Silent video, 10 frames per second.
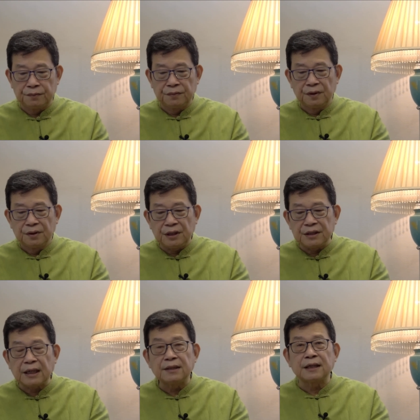第
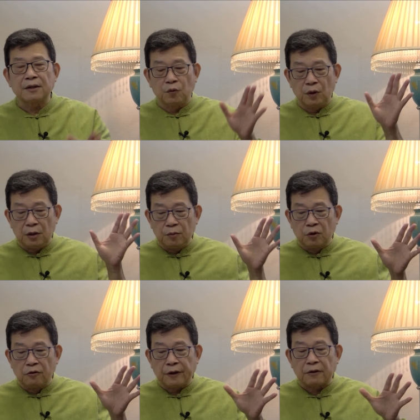三，在规模
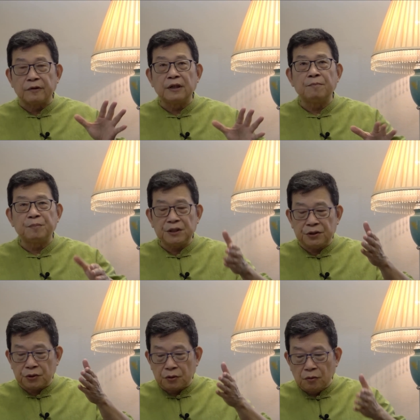范围内逼
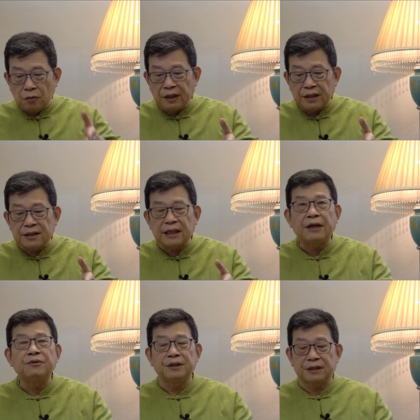苏联参
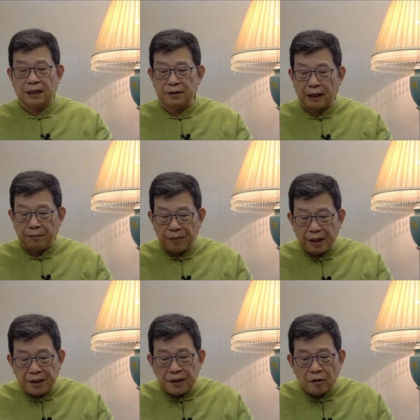与一场他没
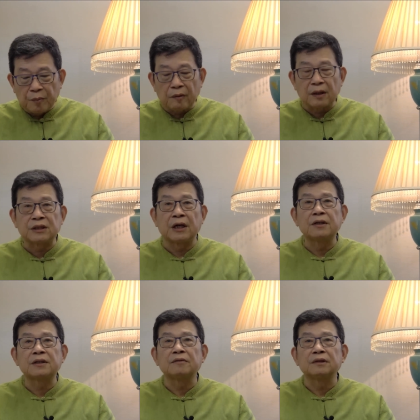有办法承
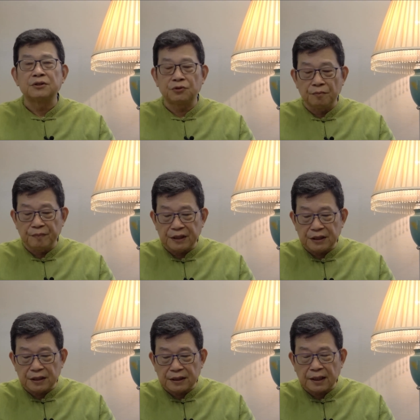受的军备竞
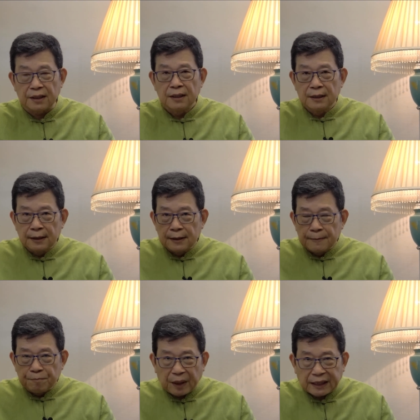赛，
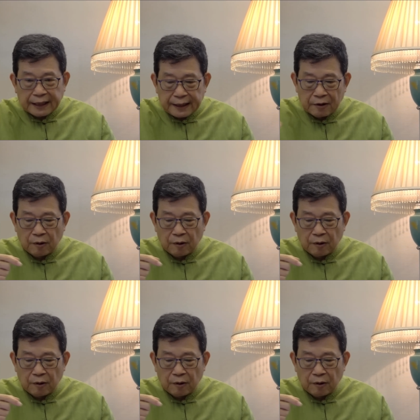把他压垮。